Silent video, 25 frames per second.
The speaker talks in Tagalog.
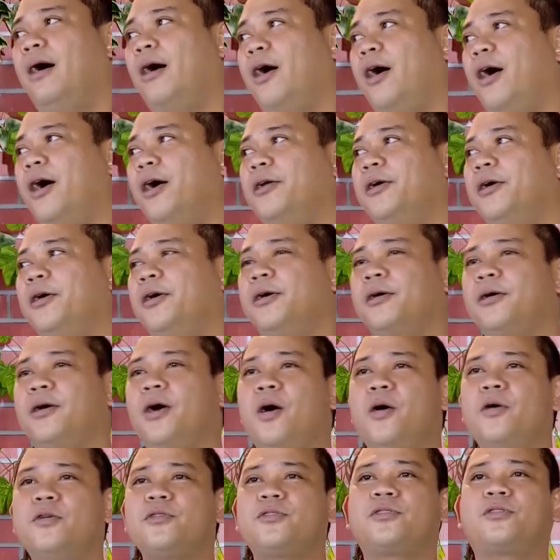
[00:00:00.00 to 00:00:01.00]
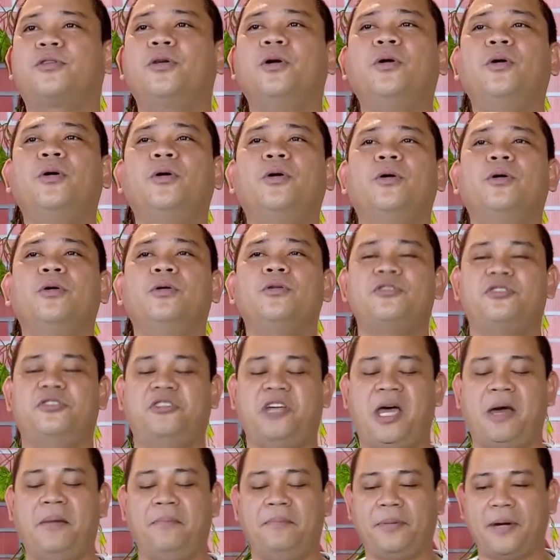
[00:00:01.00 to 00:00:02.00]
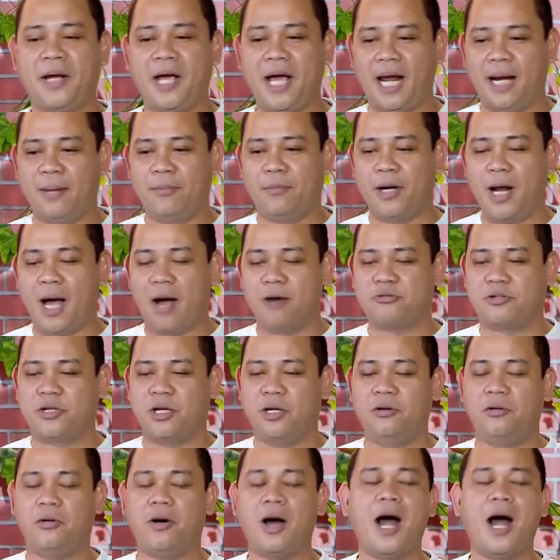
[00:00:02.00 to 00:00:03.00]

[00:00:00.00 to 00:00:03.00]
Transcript: honor goes to... Siyempre, alam mo na kung sino